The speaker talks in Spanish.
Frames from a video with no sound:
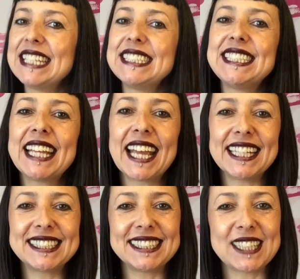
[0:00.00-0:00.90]
Si
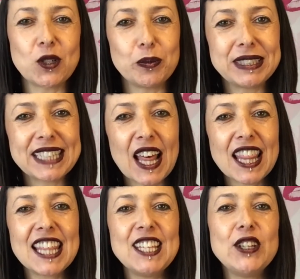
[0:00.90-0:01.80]
queréis echar un
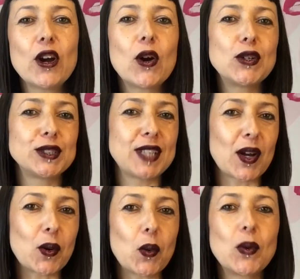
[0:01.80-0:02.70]
vistacillo, os
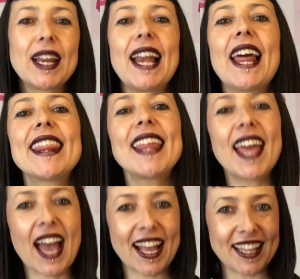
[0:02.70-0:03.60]
dejo un enlace
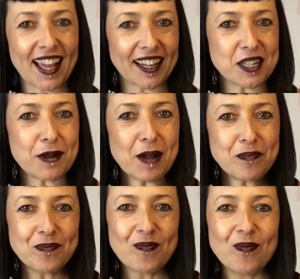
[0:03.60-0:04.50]
aquí arriba
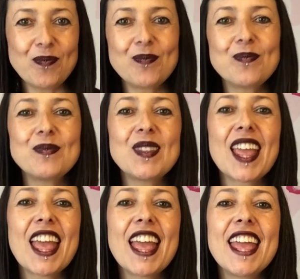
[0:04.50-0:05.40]

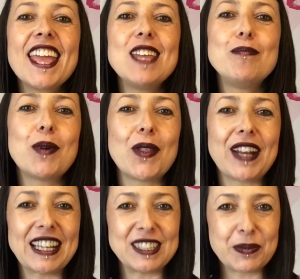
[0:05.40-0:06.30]
y
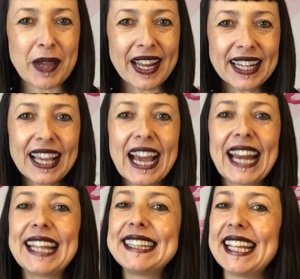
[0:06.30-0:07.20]
podréis ver
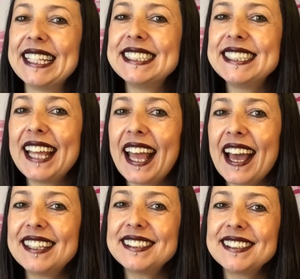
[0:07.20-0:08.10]

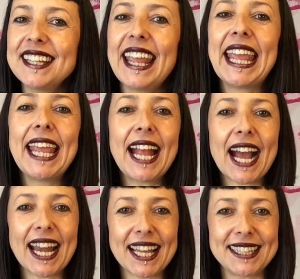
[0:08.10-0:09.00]
características y
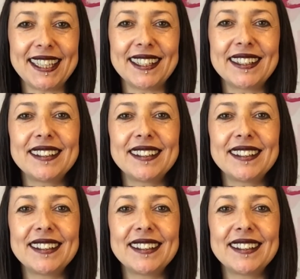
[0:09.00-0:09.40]
carácter.